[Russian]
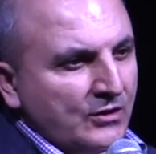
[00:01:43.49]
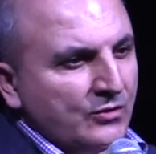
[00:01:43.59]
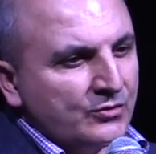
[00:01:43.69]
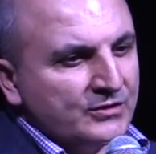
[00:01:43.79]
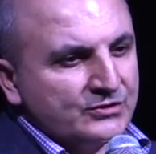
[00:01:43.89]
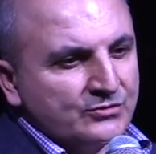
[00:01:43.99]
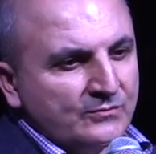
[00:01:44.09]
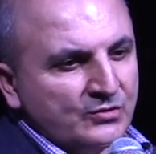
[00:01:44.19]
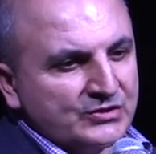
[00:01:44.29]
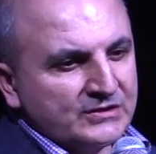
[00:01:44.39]
он еще
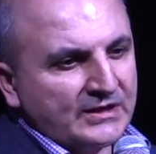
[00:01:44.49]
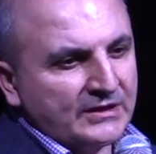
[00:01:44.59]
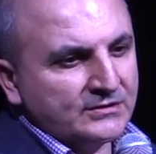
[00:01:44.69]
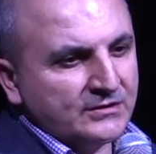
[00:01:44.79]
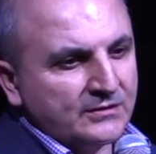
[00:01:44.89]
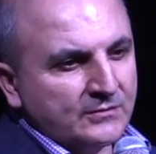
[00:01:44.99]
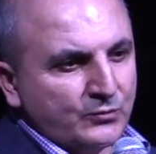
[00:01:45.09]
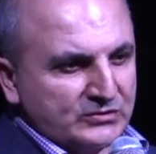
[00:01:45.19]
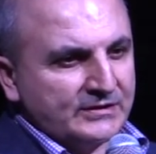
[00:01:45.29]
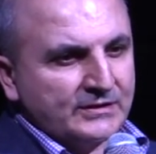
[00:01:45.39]
может найти,
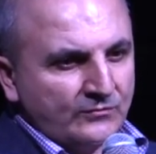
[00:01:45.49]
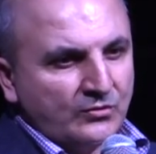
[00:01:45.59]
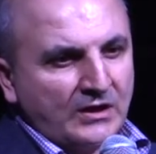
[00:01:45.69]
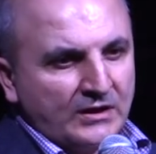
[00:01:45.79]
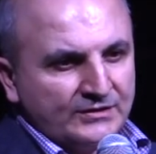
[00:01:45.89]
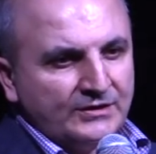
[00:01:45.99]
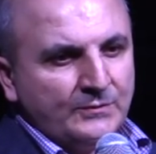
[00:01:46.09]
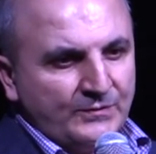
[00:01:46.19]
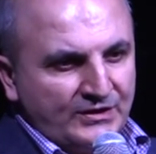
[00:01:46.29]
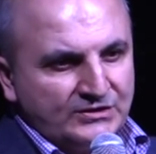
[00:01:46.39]
после того, как деньги
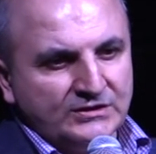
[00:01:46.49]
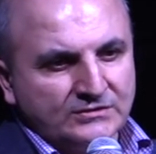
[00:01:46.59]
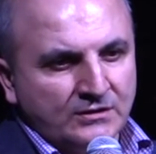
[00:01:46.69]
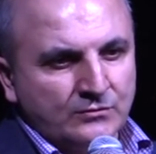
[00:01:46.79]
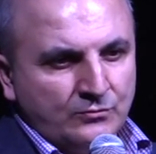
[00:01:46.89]
перечислил,